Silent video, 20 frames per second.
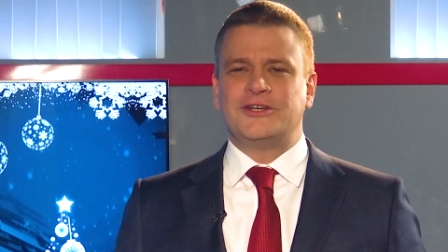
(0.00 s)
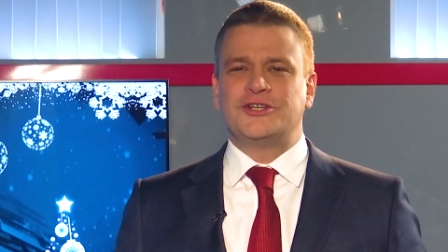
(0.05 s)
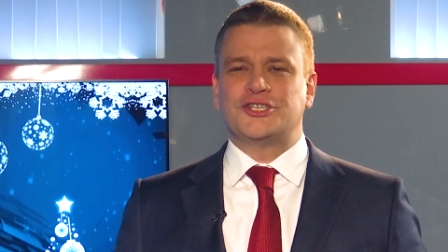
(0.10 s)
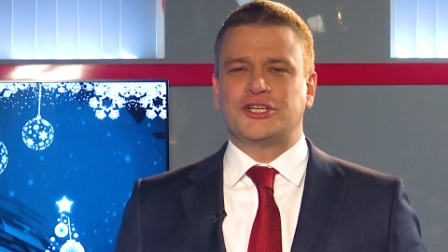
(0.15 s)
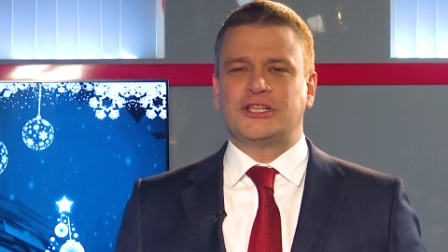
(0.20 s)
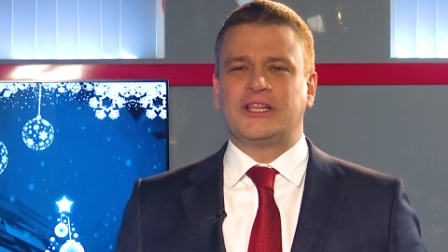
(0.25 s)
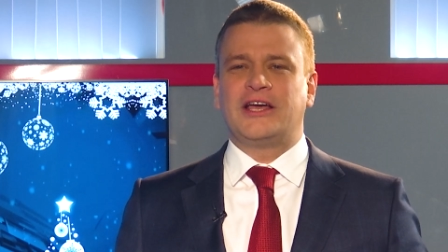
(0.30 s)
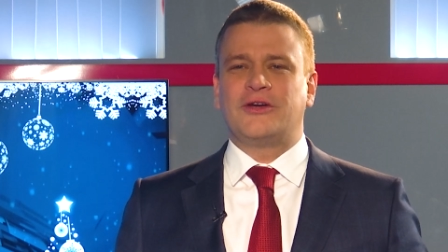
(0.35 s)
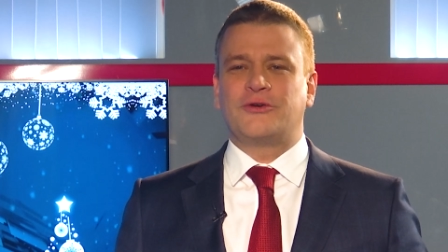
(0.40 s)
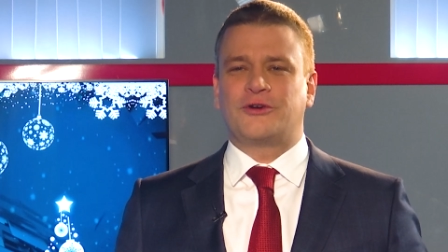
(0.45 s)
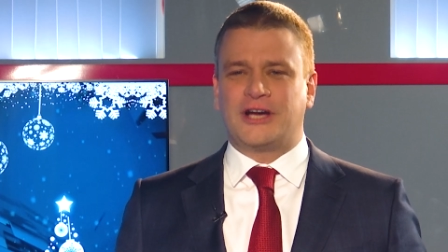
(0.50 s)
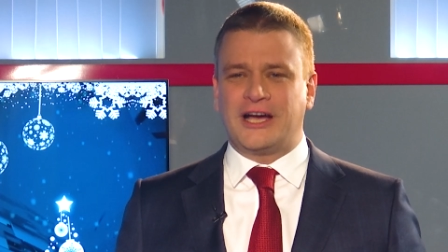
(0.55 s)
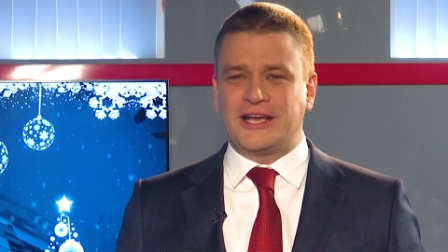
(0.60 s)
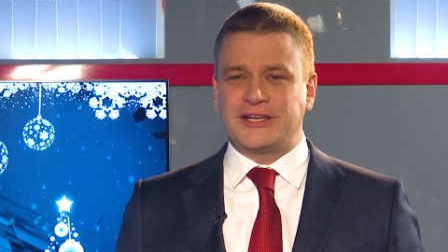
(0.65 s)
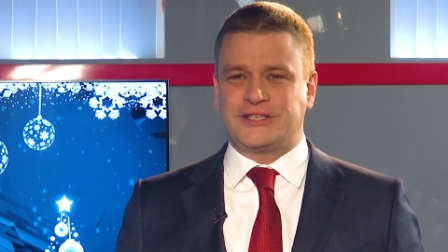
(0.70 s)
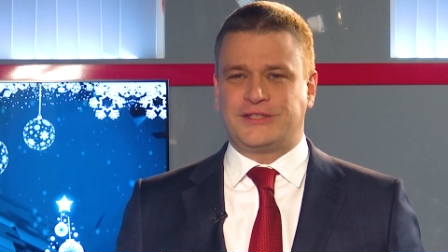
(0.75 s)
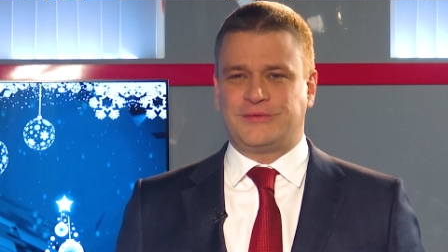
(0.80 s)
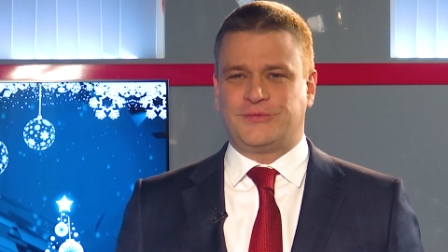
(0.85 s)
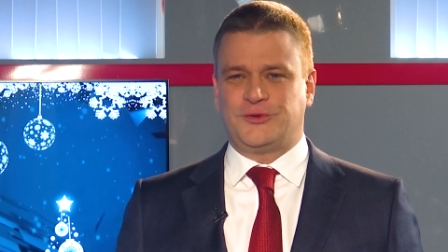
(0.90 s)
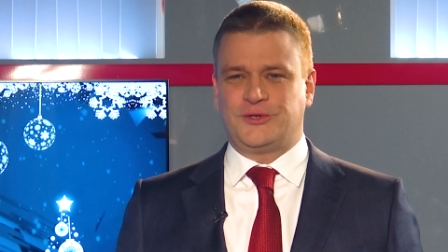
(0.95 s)
Желаю
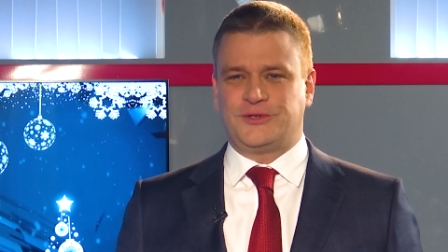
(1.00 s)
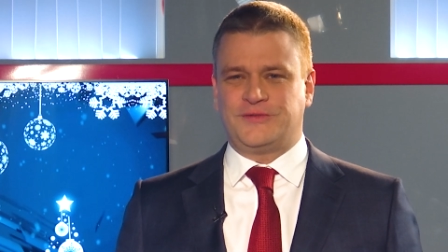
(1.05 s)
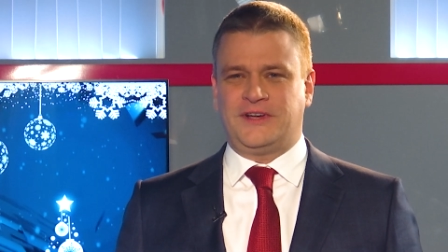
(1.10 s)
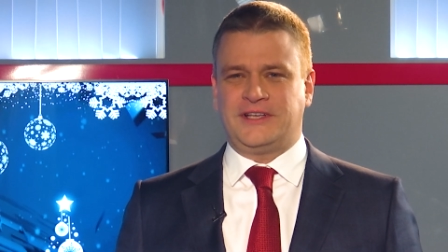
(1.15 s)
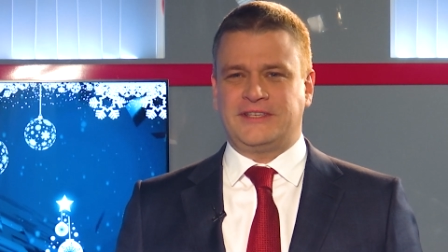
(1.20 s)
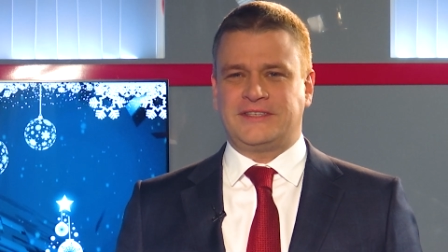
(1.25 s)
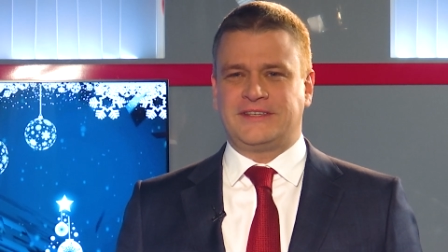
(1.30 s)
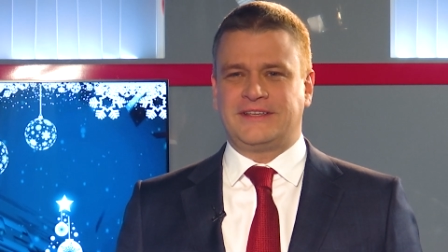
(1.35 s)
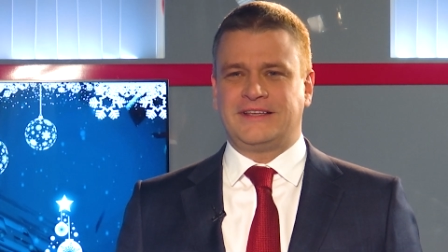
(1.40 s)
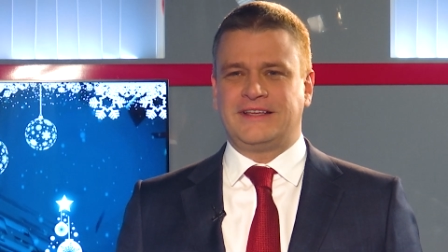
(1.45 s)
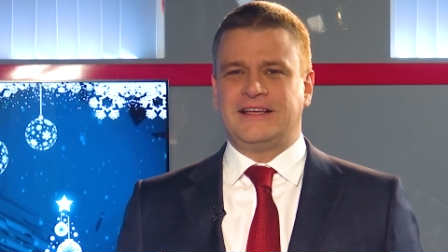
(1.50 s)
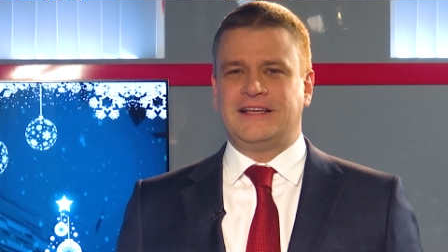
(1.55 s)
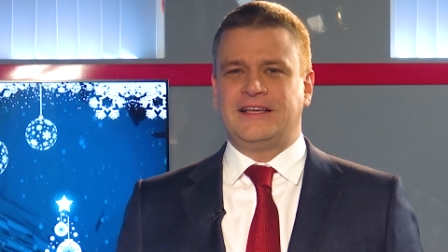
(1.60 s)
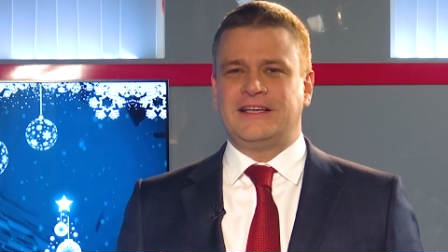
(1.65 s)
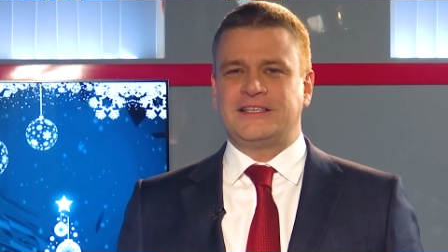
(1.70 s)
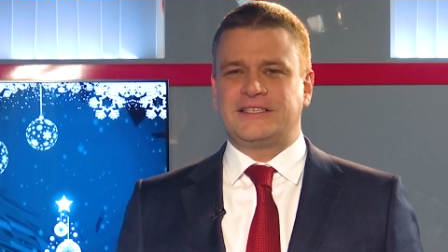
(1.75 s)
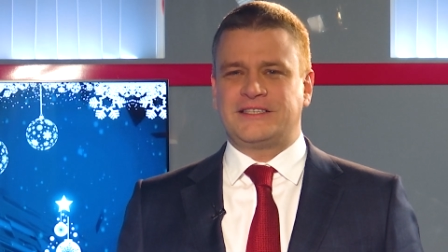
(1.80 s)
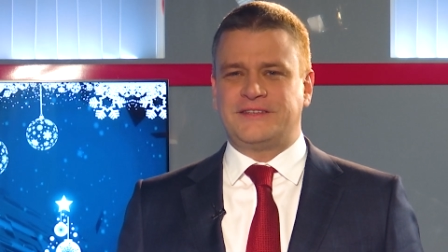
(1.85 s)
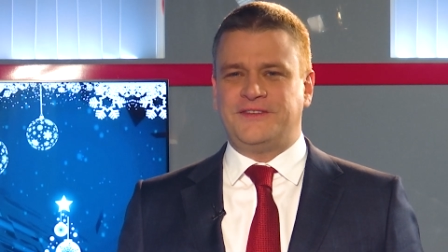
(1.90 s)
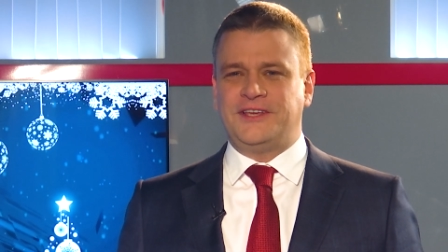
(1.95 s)
каждому из вас
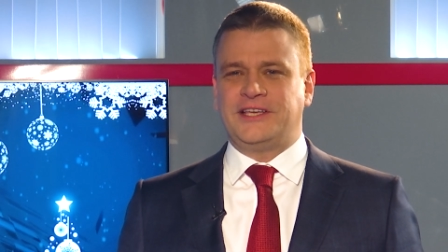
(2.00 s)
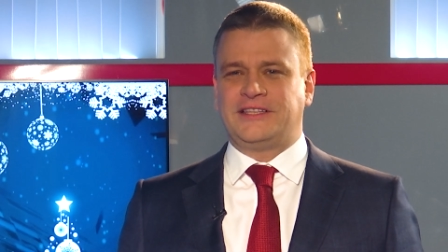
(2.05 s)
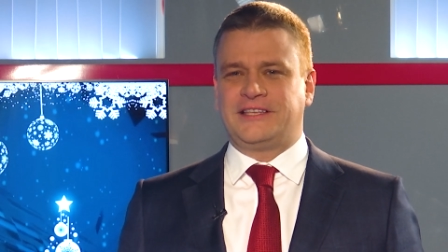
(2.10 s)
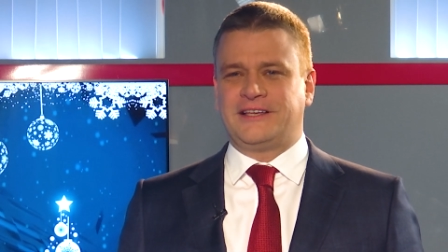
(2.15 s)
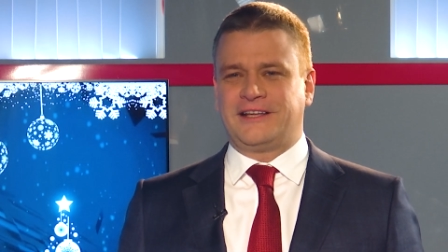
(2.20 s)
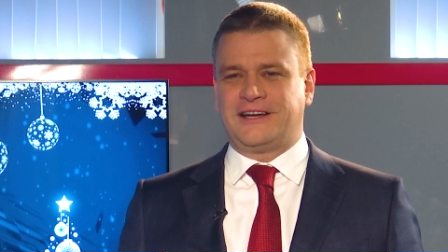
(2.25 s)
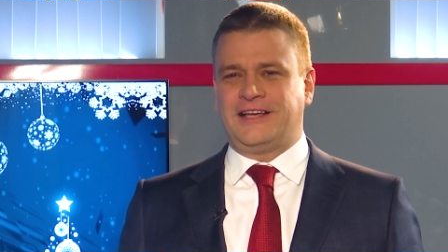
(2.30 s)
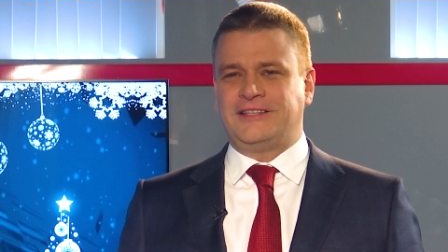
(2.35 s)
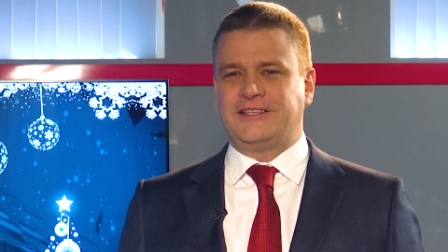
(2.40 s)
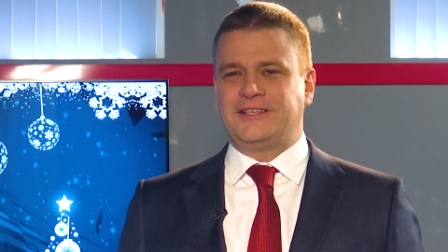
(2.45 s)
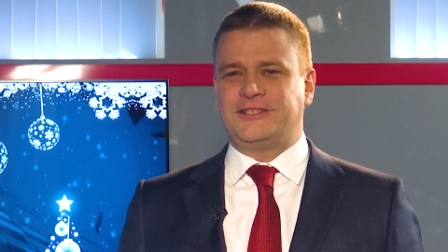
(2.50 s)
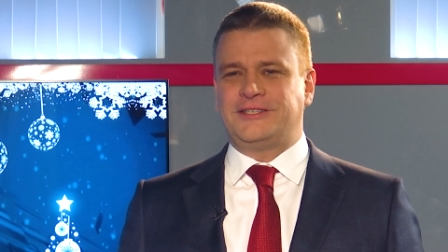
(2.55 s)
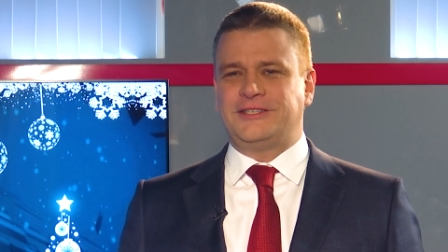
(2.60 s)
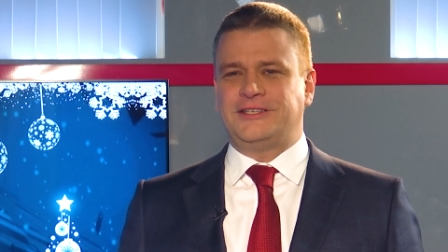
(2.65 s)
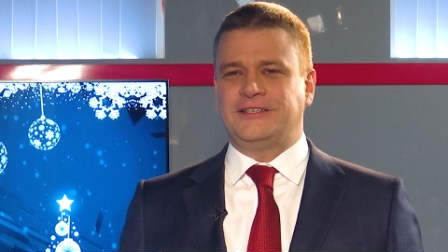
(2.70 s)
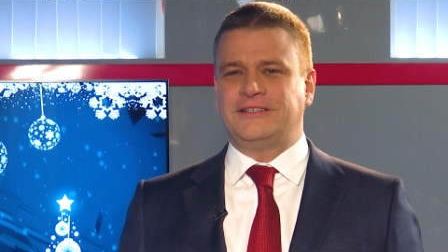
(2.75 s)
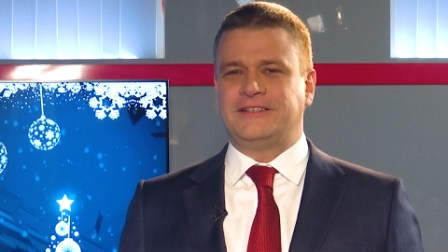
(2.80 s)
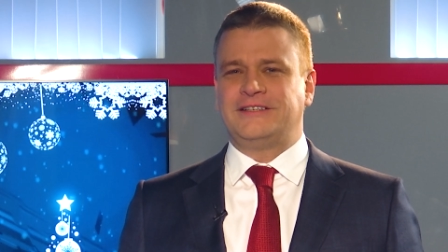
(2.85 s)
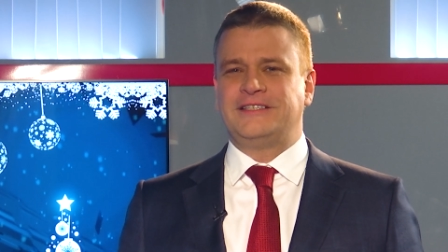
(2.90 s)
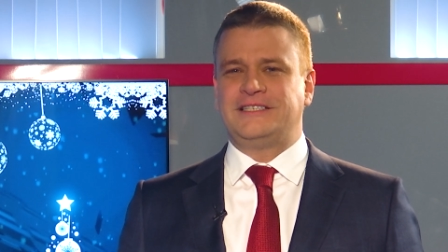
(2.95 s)
света и
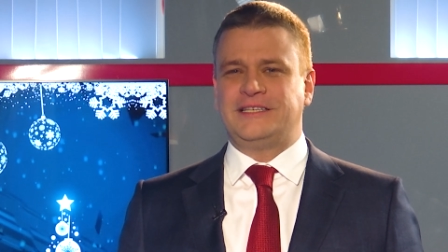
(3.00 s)
радости,